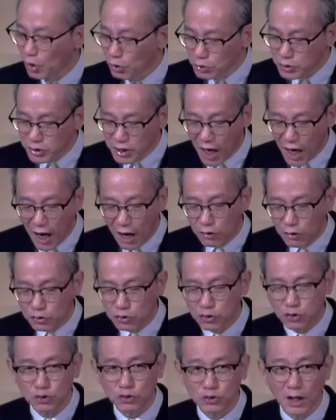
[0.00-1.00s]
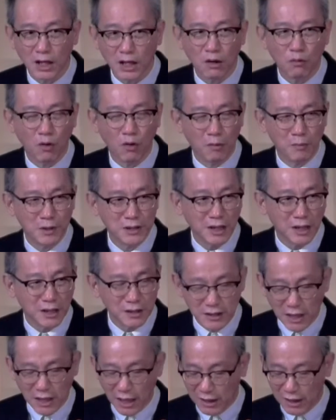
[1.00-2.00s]
都超出了我们
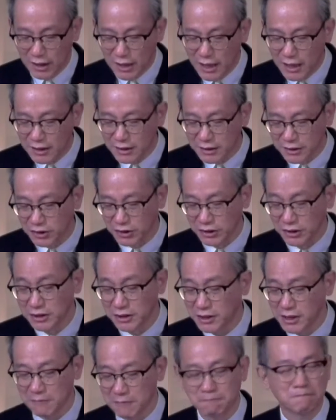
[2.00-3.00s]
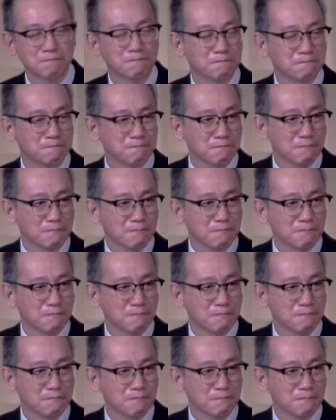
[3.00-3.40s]
的能力的极限，